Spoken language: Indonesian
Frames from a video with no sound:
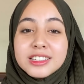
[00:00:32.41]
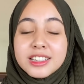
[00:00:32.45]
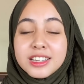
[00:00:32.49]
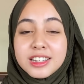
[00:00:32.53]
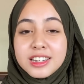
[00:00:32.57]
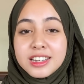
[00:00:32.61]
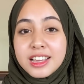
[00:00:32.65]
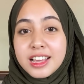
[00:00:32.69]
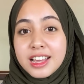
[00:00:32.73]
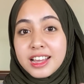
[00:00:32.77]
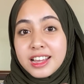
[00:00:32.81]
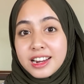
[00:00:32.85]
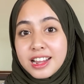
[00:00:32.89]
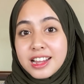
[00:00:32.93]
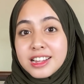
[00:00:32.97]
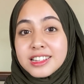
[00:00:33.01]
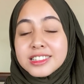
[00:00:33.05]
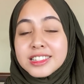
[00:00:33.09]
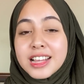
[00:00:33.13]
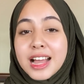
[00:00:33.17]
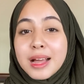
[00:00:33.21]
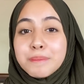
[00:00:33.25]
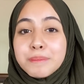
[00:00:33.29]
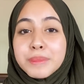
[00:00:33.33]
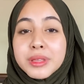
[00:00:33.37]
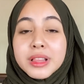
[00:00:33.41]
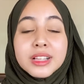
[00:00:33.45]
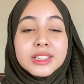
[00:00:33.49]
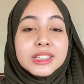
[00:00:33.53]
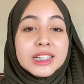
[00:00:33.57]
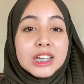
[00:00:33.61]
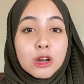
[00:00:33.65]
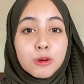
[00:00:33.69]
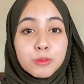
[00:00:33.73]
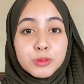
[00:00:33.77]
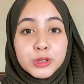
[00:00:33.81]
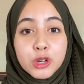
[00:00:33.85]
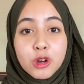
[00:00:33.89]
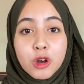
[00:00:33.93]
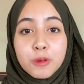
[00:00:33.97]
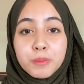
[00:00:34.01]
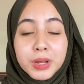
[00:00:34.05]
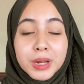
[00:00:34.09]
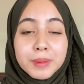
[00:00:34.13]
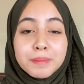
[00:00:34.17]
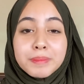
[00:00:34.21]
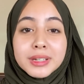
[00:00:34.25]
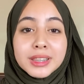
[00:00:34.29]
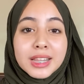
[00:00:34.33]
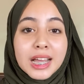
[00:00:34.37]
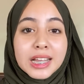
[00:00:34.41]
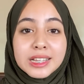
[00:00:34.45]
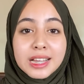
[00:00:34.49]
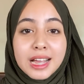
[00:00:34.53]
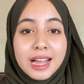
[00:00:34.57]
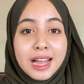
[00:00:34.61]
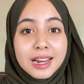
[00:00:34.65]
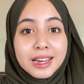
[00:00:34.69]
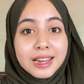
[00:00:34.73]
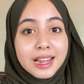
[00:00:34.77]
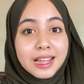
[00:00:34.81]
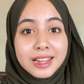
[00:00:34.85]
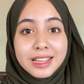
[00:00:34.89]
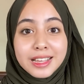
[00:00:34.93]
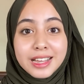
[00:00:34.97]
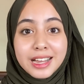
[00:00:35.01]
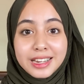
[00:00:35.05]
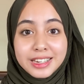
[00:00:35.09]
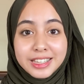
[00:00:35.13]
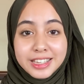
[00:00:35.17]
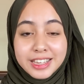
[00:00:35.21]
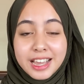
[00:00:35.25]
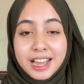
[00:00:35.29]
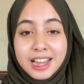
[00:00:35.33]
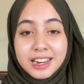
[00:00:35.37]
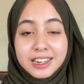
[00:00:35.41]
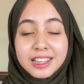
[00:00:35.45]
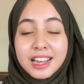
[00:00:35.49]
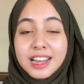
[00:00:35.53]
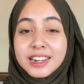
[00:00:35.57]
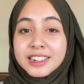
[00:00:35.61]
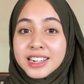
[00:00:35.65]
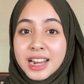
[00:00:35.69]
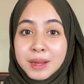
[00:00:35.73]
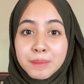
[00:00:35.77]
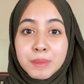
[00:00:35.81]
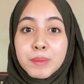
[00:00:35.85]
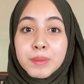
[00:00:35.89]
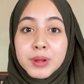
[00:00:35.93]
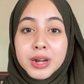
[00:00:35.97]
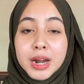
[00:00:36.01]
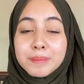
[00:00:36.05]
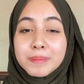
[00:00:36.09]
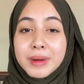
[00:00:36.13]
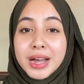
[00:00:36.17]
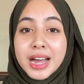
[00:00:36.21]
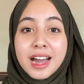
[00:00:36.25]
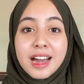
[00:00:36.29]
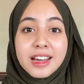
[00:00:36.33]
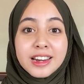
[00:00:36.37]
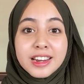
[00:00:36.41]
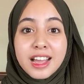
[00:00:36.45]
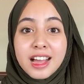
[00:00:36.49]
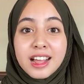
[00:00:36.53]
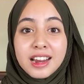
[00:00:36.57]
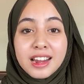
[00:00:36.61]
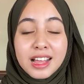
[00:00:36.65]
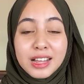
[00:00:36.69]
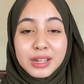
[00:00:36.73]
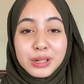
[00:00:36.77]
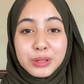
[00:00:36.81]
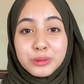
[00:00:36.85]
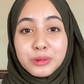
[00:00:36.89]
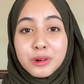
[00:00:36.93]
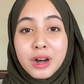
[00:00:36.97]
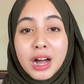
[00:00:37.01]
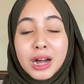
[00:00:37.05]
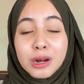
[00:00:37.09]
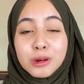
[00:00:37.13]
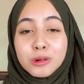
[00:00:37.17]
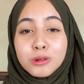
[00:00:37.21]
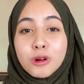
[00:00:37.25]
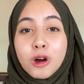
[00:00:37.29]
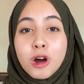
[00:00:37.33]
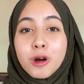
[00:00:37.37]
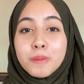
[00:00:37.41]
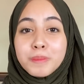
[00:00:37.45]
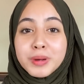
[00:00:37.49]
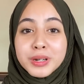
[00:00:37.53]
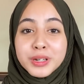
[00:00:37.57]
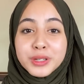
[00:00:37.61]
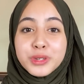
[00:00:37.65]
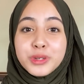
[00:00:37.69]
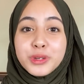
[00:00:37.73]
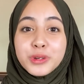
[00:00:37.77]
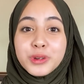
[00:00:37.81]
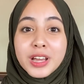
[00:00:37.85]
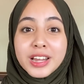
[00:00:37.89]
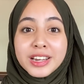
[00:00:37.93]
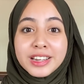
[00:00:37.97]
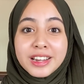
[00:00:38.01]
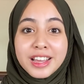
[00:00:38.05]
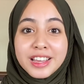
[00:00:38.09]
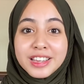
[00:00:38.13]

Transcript: skincarean sambil jawab-jawabin pertanyaan dari kalian karena beberapa hari yang lalu aku open Q&A